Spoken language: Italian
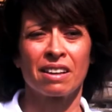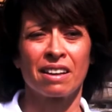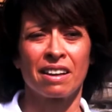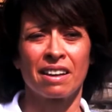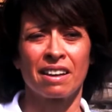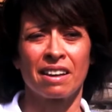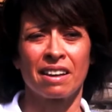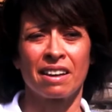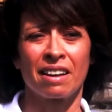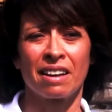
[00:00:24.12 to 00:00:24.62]

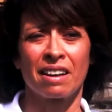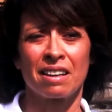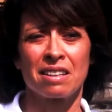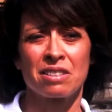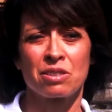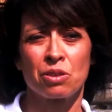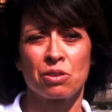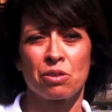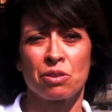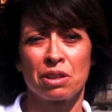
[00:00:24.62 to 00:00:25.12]
eh,
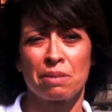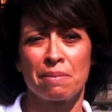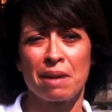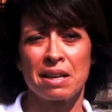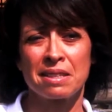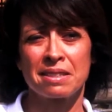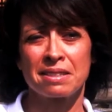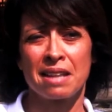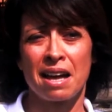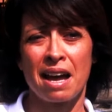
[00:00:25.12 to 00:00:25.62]
sono
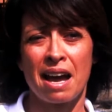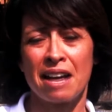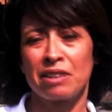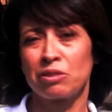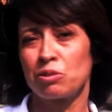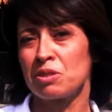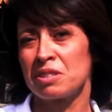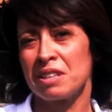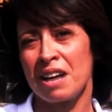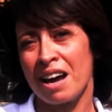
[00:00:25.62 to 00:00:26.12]
rimasta
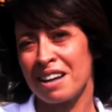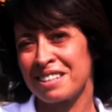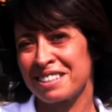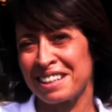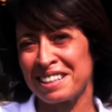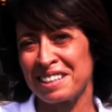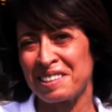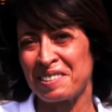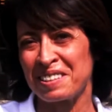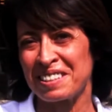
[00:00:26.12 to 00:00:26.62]

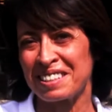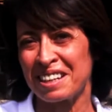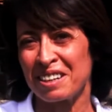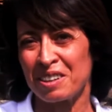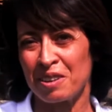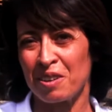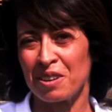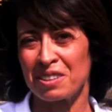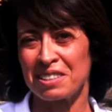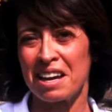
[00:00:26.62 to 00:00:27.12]
entusiasta di questa
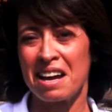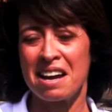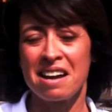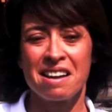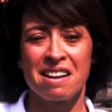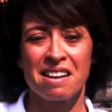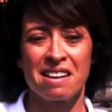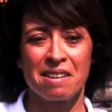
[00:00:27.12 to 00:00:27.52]
cosa